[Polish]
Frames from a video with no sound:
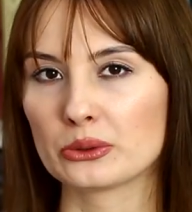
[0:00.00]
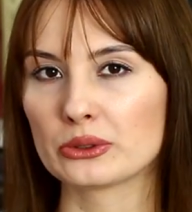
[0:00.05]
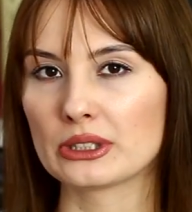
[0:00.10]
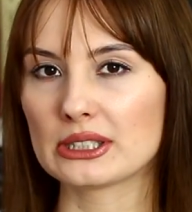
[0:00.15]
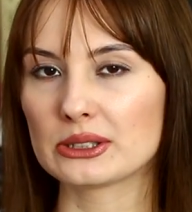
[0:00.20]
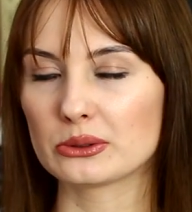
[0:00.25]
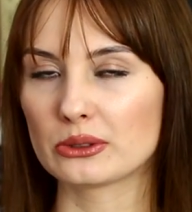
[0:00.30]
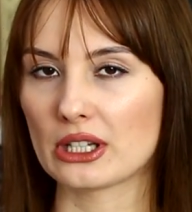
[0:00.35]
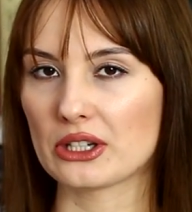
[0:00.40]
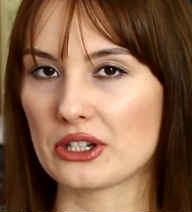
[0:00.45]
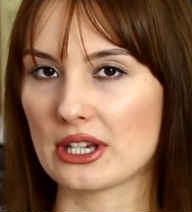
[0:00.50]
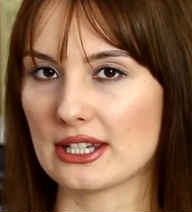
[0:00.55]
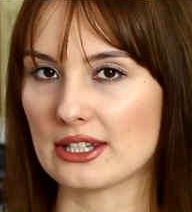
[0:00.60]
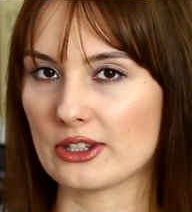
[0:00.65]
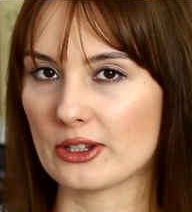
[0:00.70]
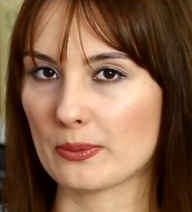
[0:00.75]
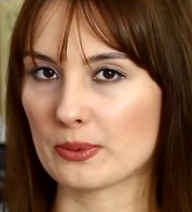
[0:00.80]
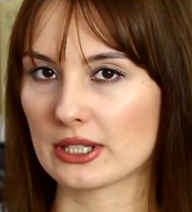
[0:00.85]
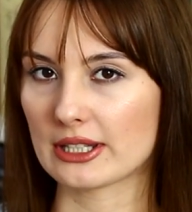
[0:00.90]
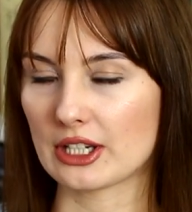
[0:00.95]
Nunes tutaj
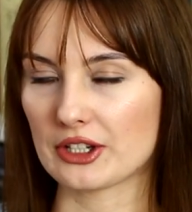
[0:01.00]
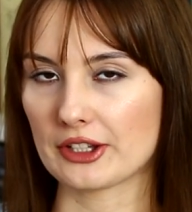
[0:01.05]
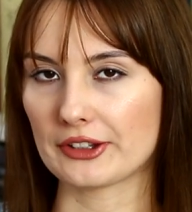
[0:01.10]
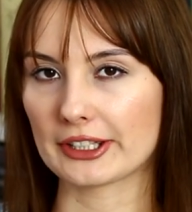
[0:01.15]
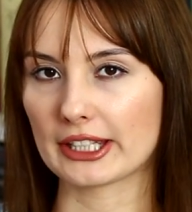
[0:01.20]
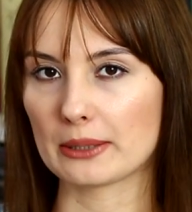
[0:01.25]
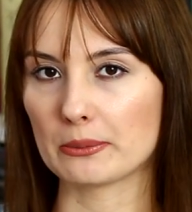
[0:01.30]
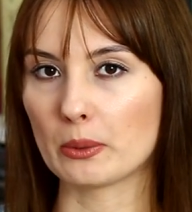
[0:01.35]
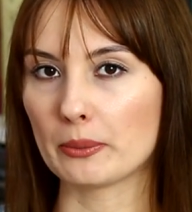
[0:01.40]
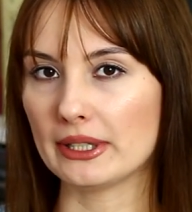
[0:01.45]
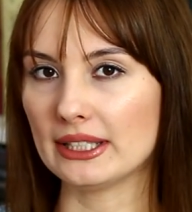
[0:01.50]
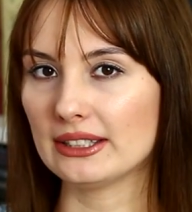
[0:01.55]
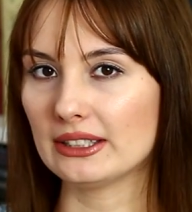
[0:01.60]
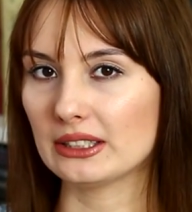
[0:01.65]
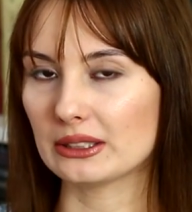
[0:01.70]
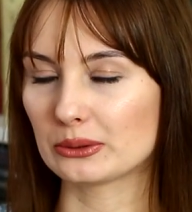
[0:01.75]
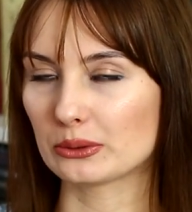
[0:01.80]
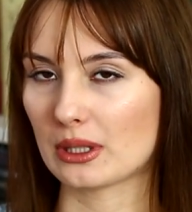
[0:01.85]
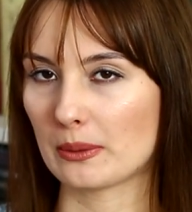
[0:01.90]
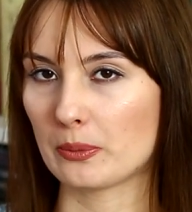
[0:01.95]
często przytacza takie
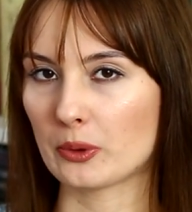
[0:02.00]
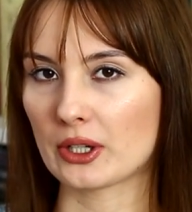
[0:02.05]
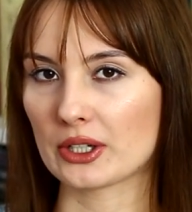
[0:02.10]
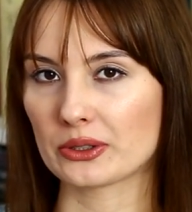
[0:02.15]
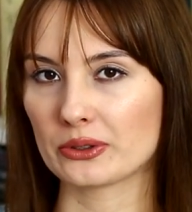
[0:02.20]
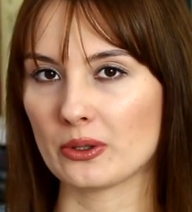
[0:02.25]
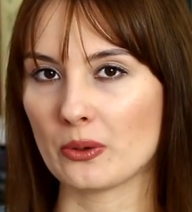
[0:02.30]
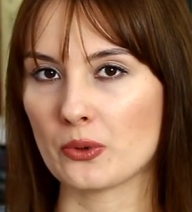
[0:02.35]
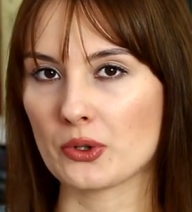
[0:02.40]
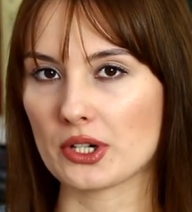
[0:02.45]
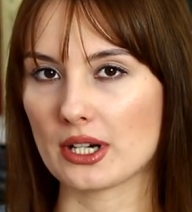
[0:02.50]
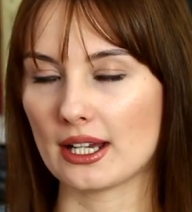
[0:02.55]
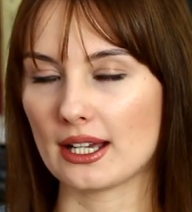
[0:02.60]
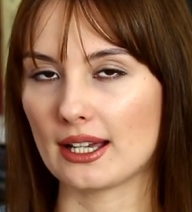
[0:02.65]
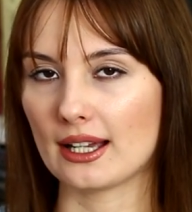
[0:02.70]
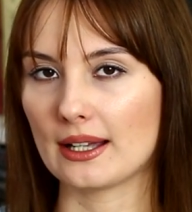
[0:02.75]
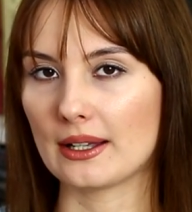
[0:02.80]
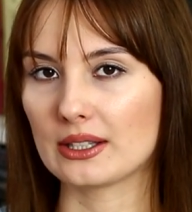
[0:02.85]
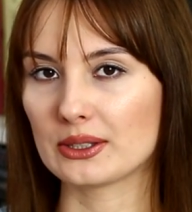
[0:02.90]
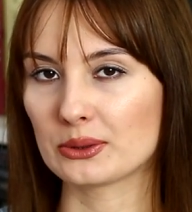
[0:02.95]
momenty, które pokazują,
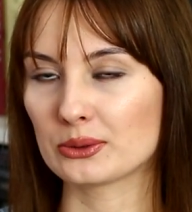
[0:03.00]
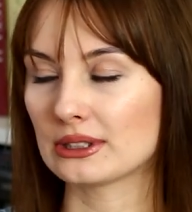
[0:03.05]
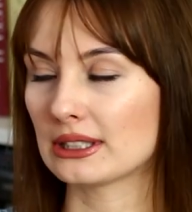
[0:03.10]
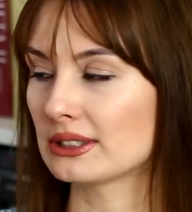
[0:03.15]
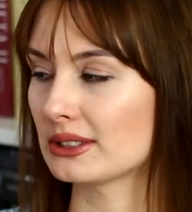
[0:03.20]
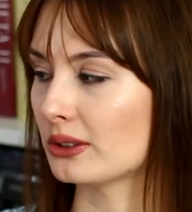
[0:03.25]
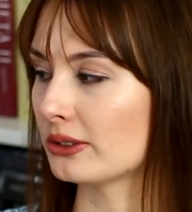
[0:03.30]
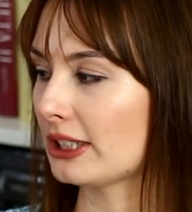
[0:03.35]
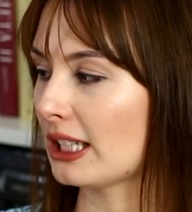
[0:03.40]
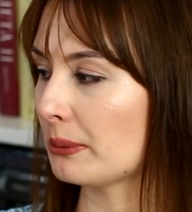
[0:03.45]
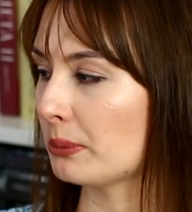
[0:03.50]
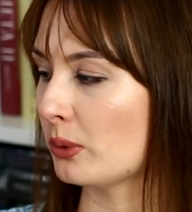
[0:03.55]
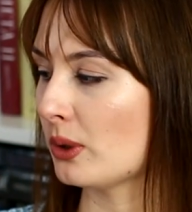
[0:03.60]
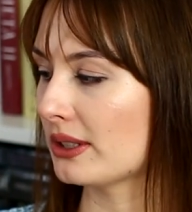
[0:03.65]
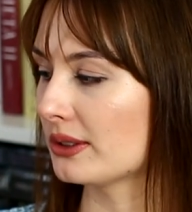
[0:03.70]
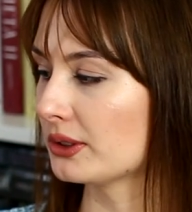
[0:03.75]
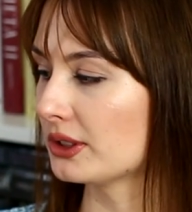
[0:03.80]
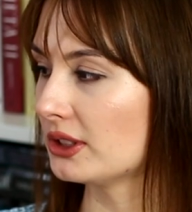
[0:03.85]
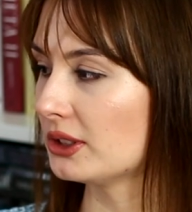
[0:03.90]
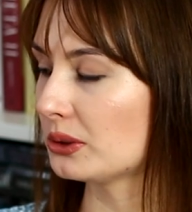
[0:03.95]
że Susan Zontak
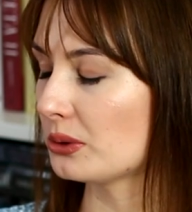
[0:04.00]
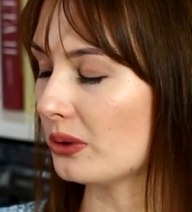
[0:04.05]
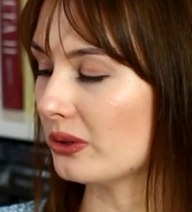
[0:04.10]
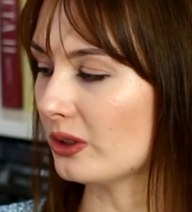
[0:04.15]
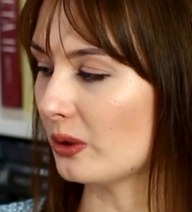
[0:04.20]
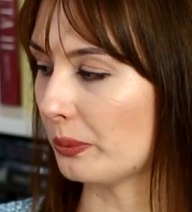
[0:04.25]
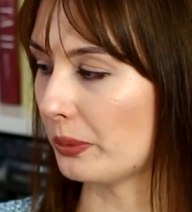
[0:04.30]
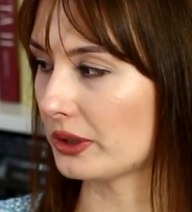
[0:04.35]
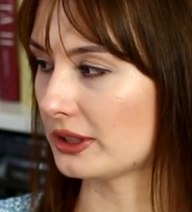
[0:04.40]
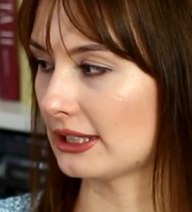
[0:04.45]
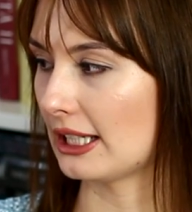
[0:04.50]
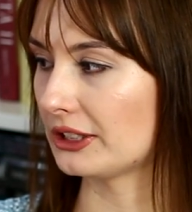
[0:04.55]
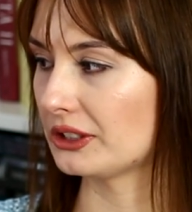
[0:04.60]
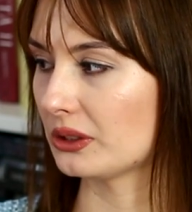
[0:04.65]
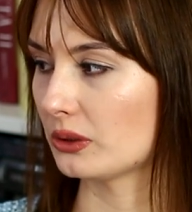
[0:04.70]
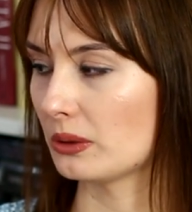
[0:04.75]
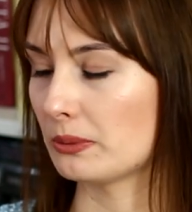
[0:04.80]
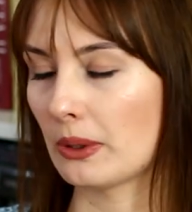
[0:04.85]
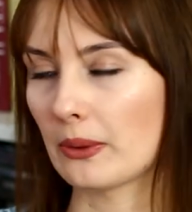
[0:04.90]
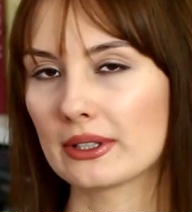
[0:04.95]
była dosyć trudną
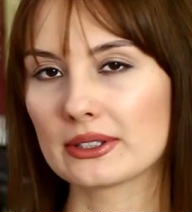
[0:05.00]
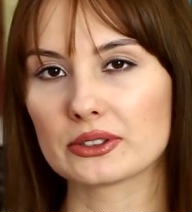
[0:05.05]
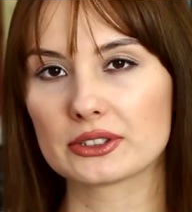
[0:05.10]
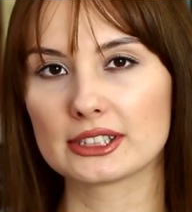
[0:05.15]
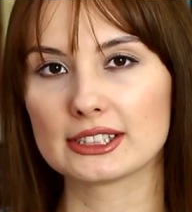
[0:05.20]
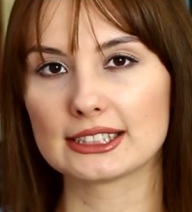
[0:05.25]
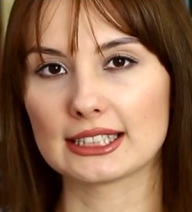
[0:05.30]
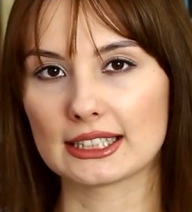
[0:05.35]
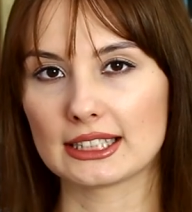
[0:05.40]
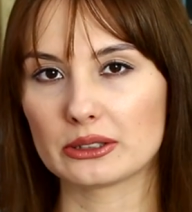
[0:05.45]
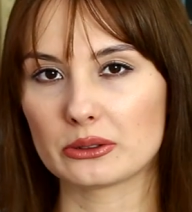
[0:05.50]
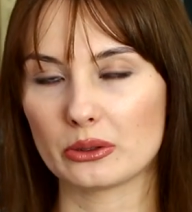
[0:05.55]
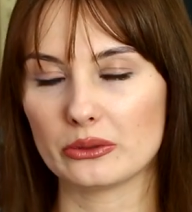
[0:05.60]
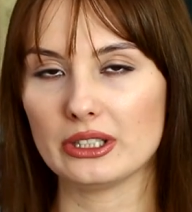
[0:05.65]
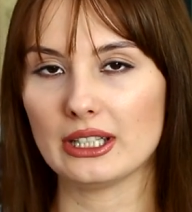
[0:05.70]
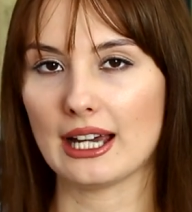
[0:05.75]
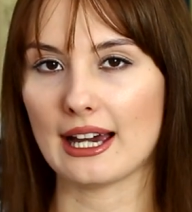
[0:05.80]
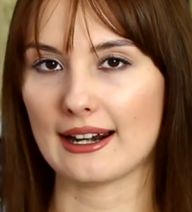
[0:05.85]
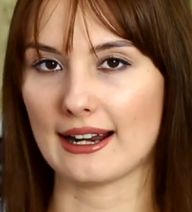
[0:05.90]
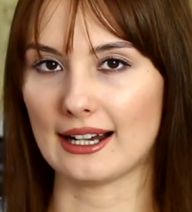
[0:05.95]
postacią i miała dosyć taki
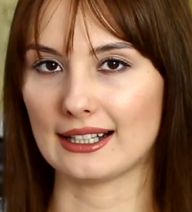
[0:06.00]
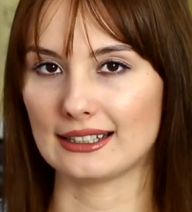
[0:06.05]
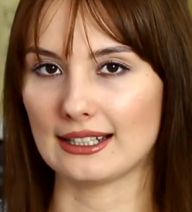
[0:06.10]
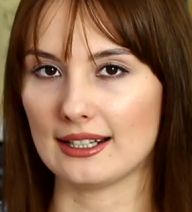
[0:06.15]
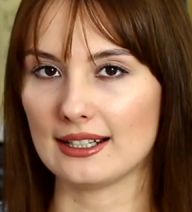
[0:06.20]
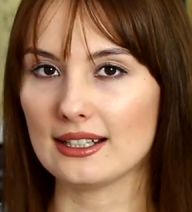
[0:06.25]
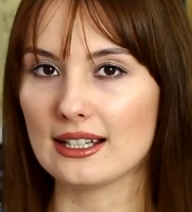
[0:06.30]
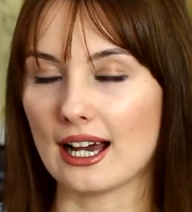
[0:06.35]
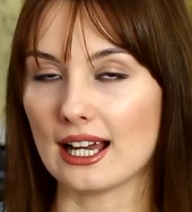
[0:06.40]
trudny charakter,